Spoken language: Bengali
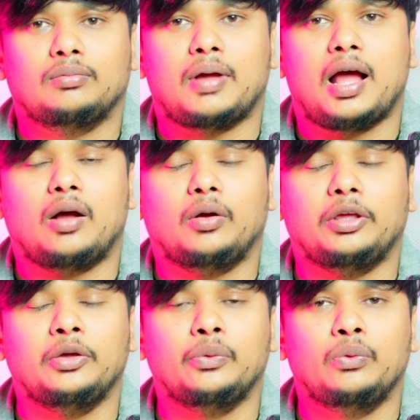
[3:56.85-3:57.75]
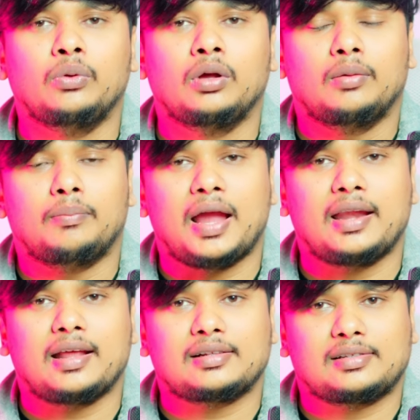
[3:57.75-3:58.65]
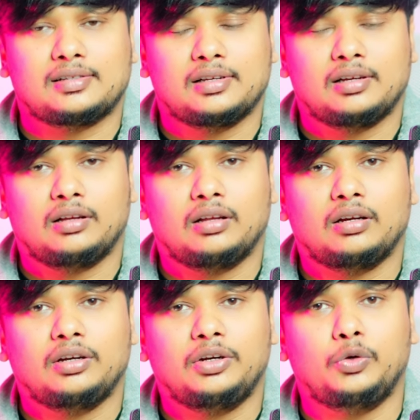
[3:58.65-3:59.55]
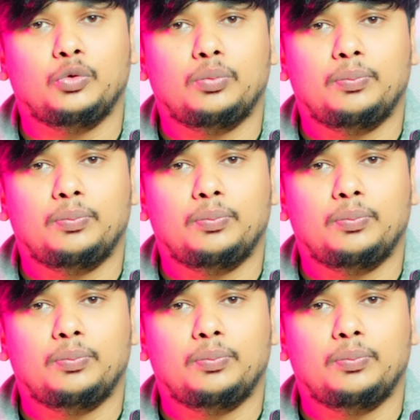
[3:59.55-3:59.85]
বা ইউ মাইনাস টু